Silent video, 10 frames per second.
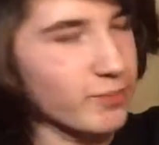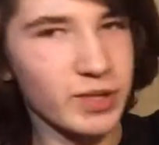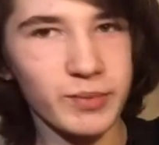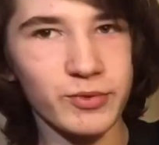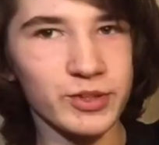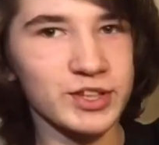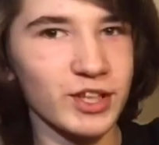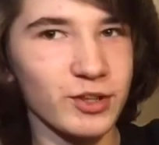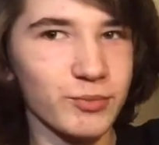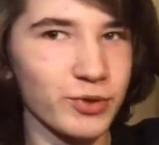Я прям
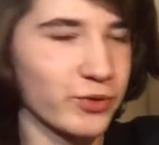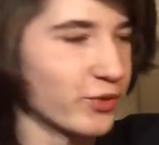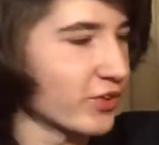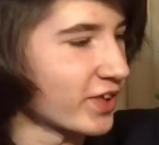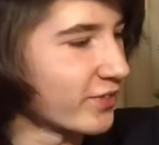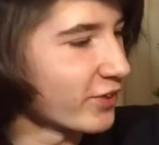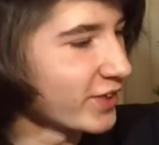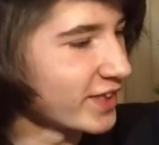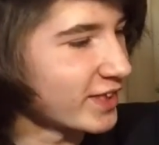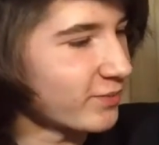очень люблю Звездные
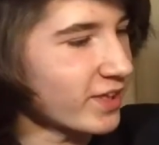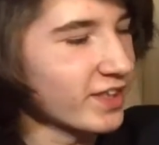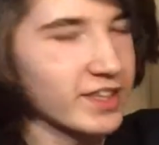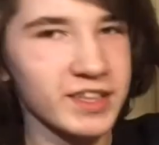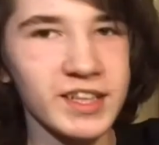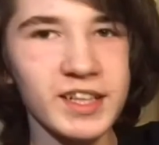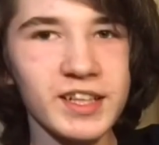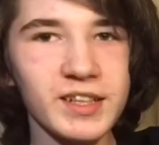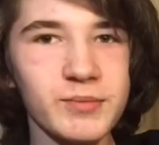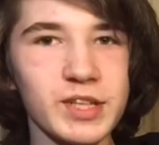войны теперь.
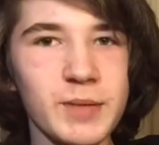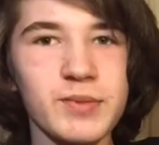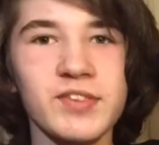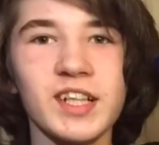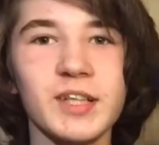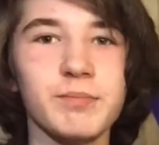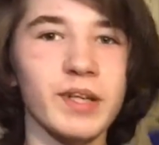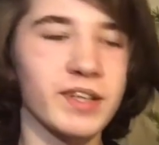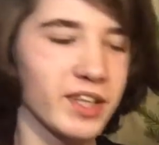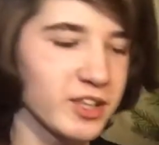И мне прислали
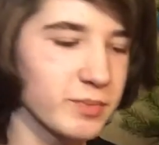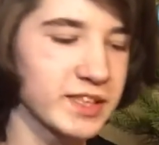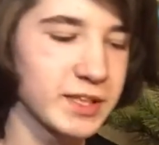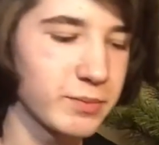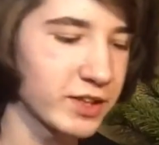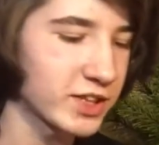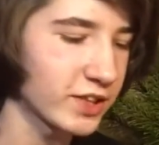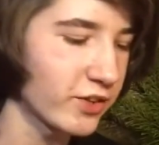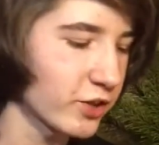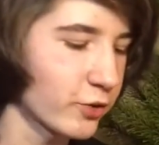плакат. Спасибо
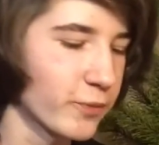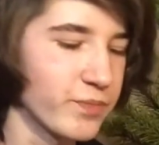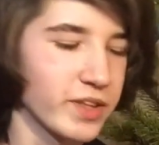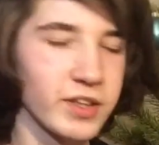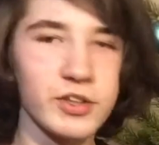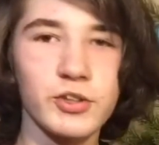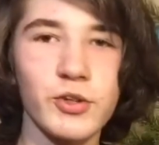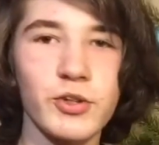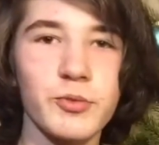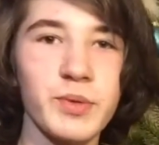человеку,
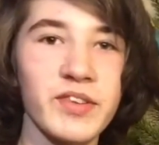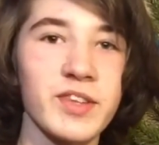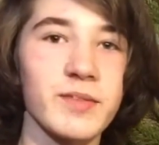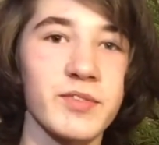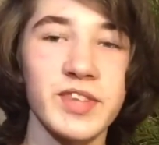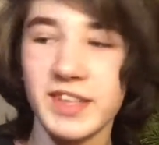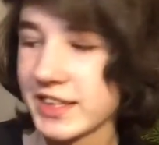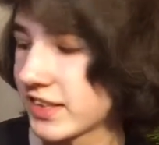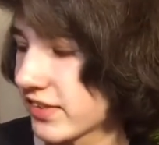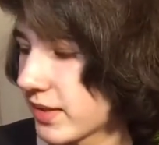кто любезно
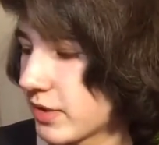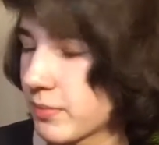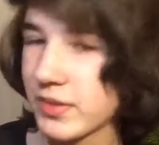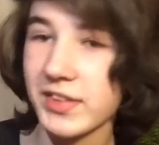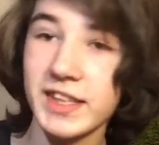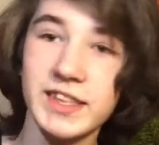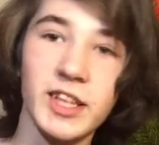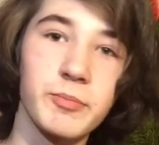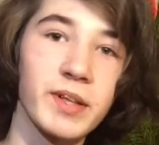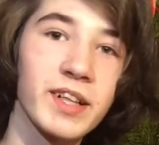согласился мне прислать
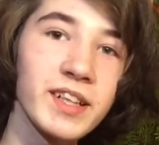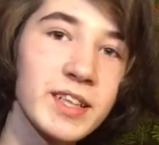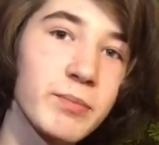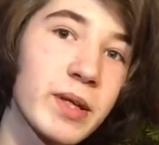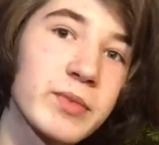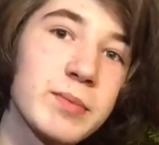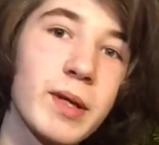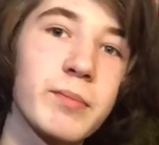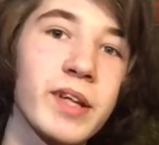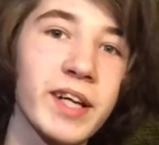этот плакат. Я прям
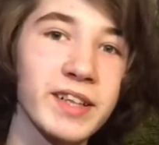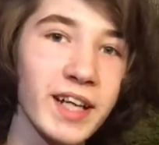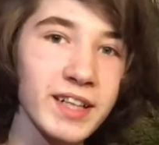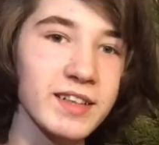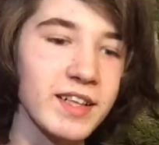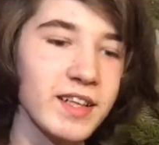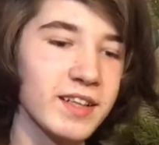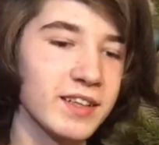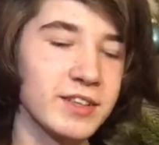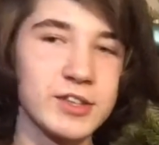тебе благодарен.
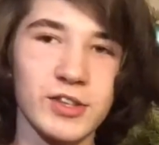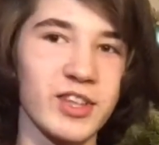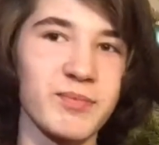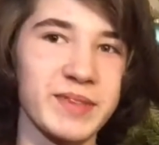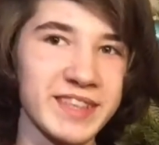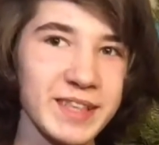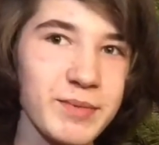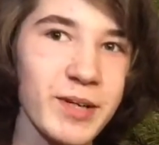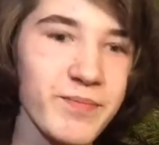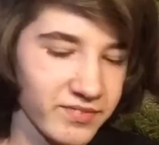Еще раз
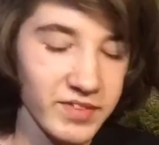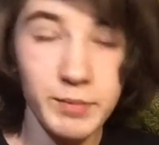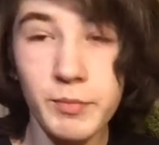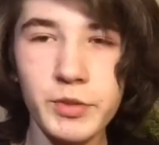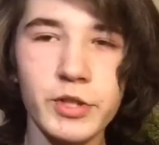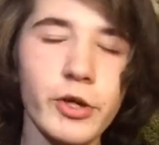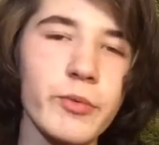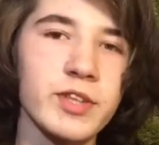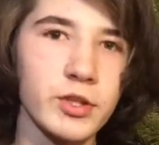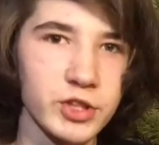спасибо. А мы
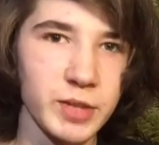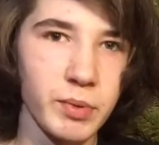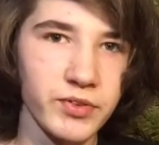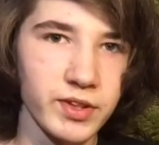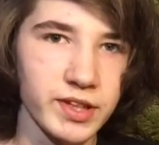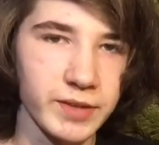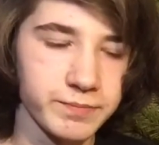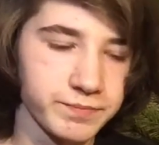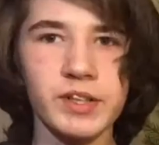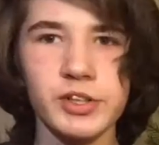переходим к следующей посылке.
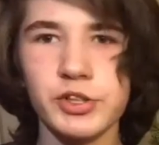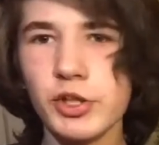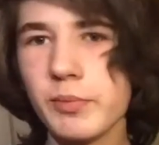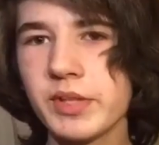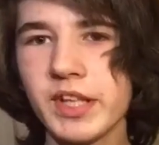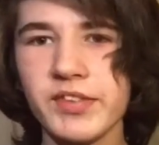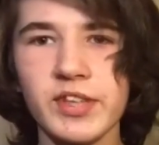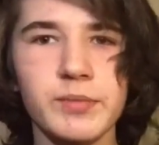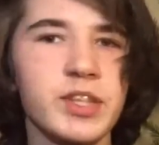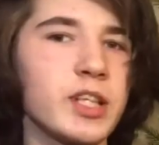Ее мне на
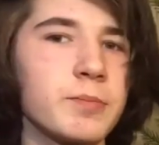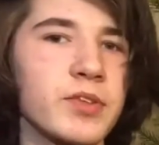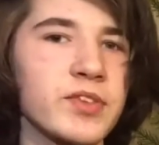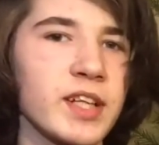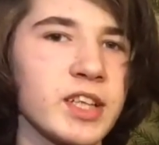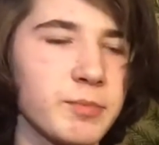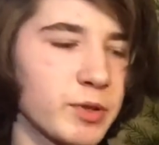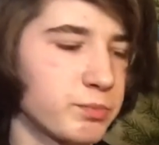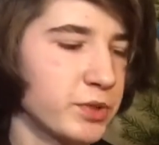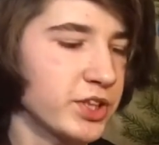самом деле прислал не
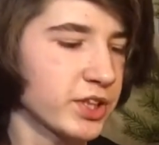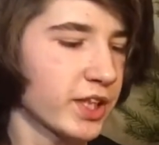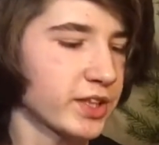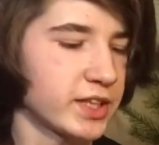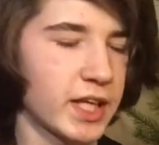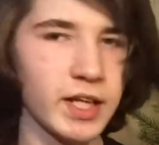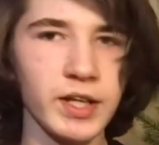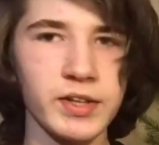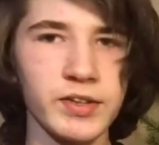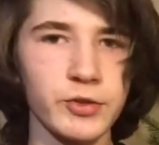подписчик,
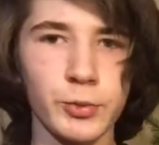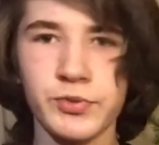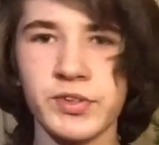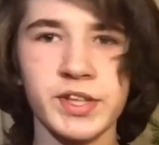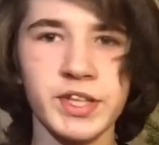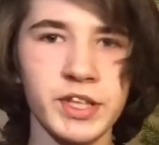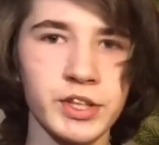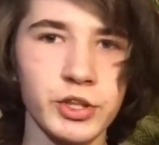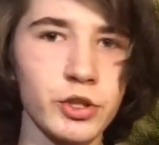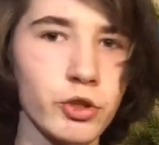я за собственные деньги ее